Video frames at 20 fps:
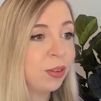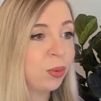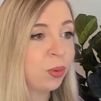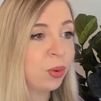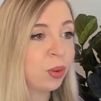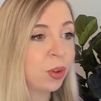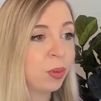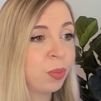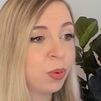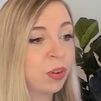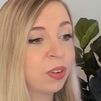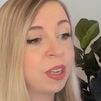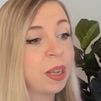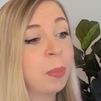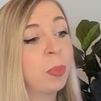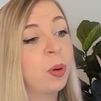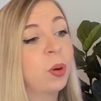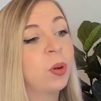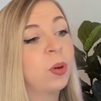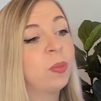donc pour sa
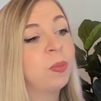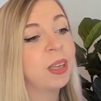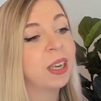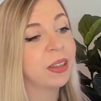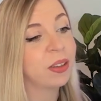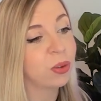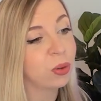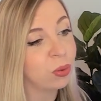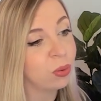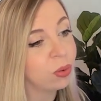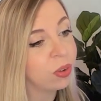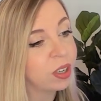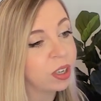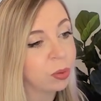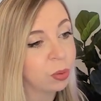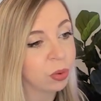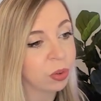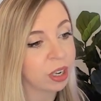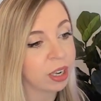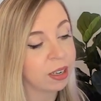première tenue
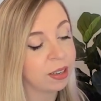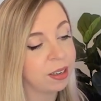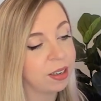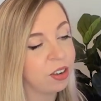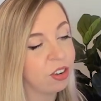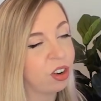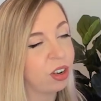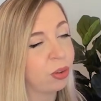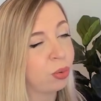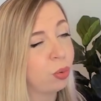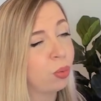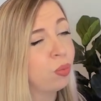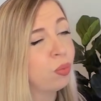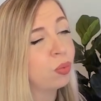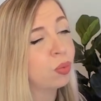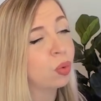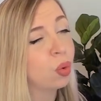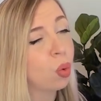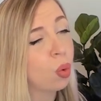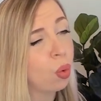décontractée. Je la
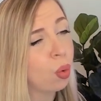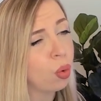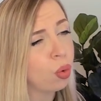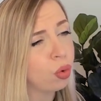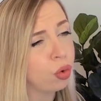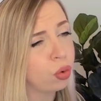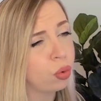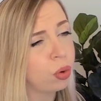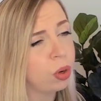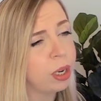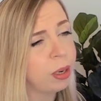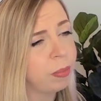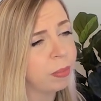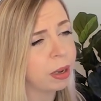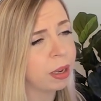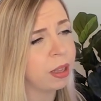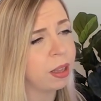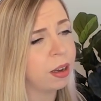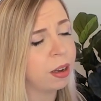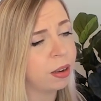trouve trop jolie,
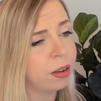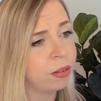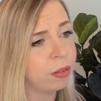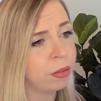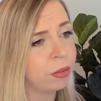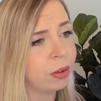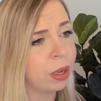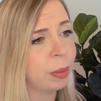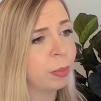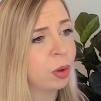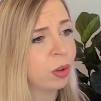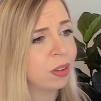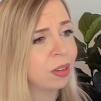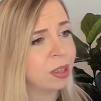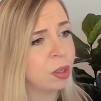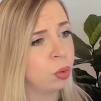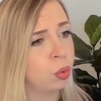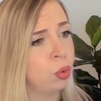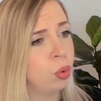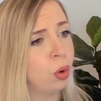Maya. Vraiment,
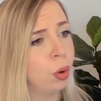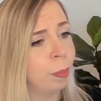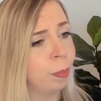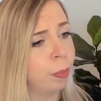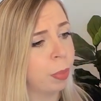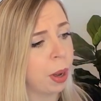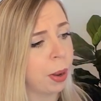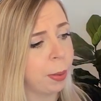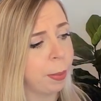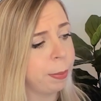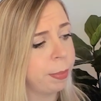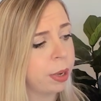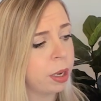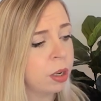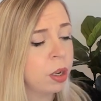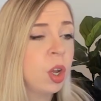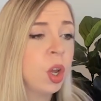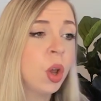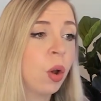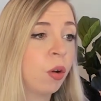c'est une bombe.
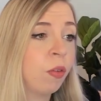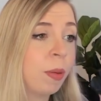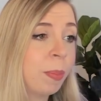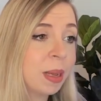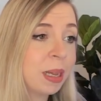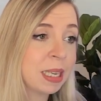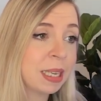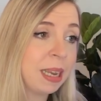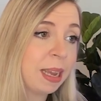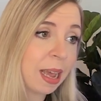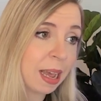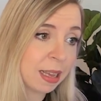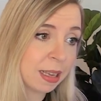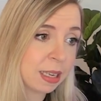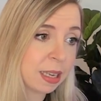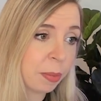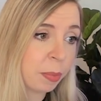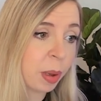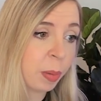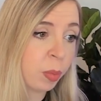On va passer à
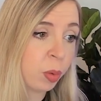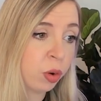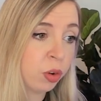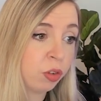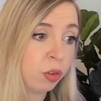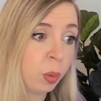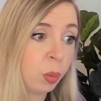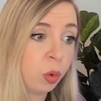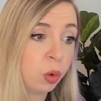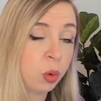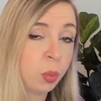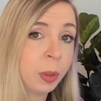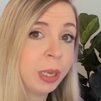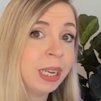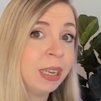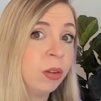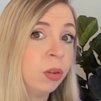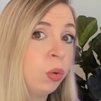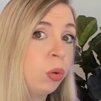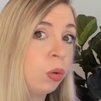sa maman. Je vais m'occuper
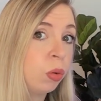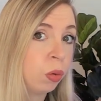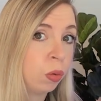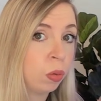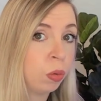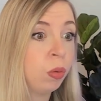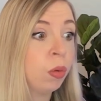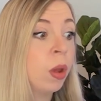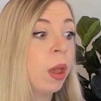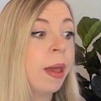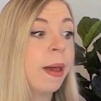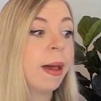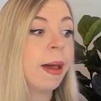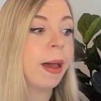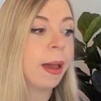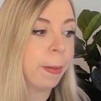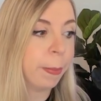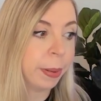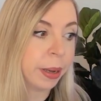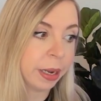des autres tenues
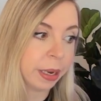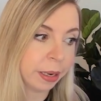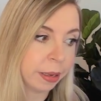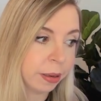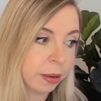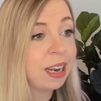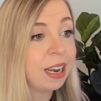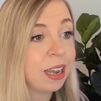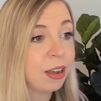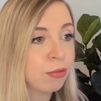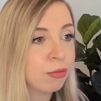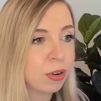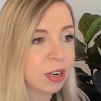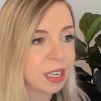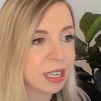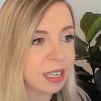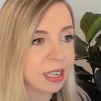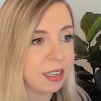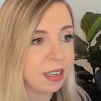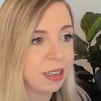après. La
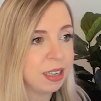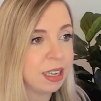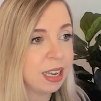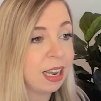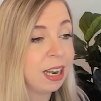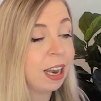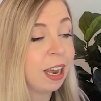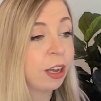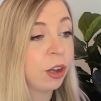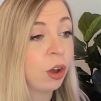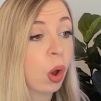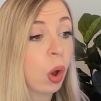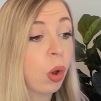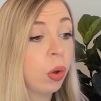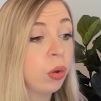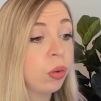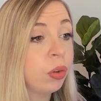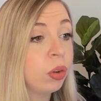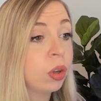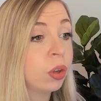voici, la
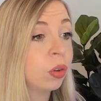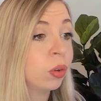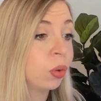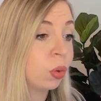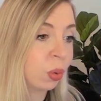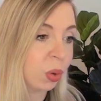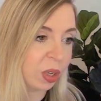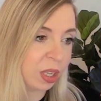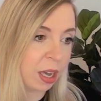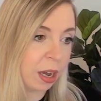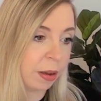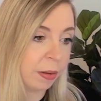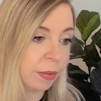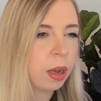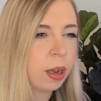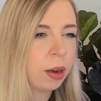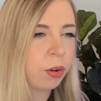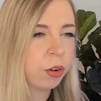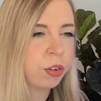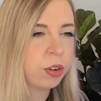grande Souria.
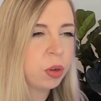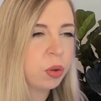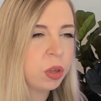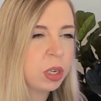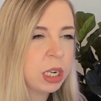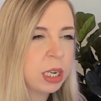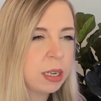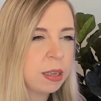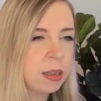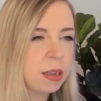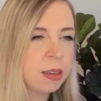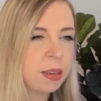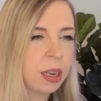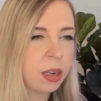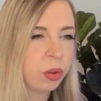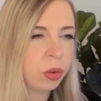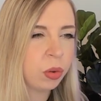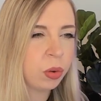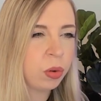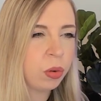Alors, j'ai utilisé
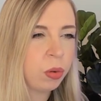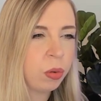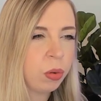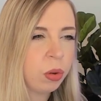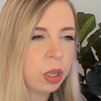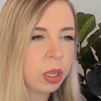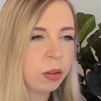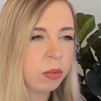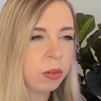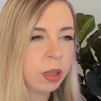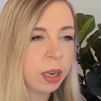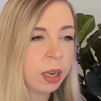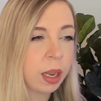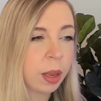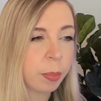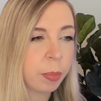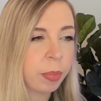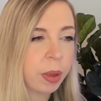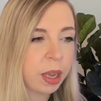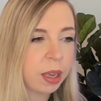cette tenue qui vient
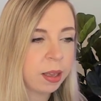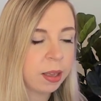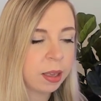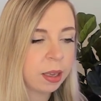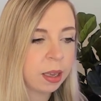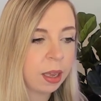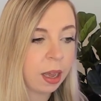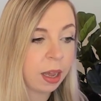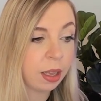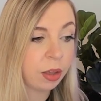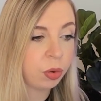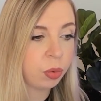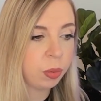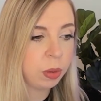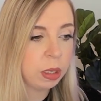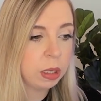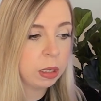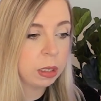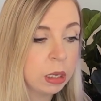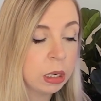d'un pack
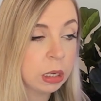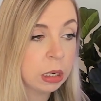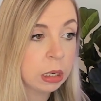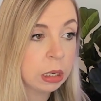gratuit